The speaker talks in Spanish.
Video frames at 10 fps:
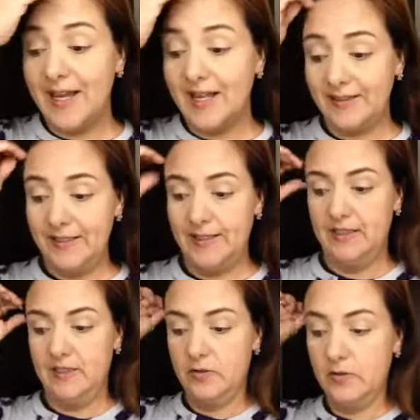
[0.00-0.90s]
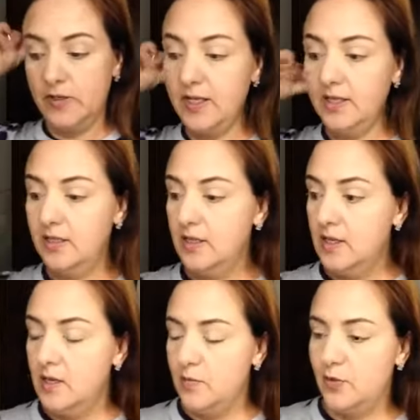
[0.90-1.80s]
a ti, ¿ok?
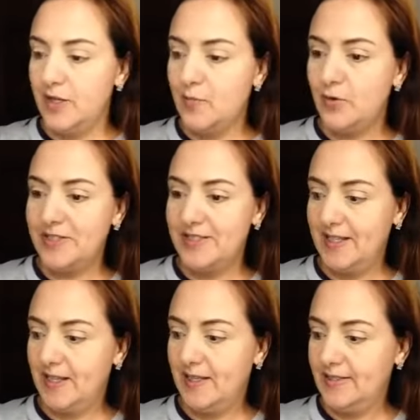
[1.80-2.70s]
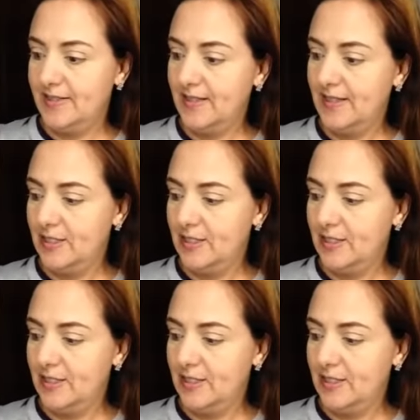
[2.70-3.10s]
Porque pues este,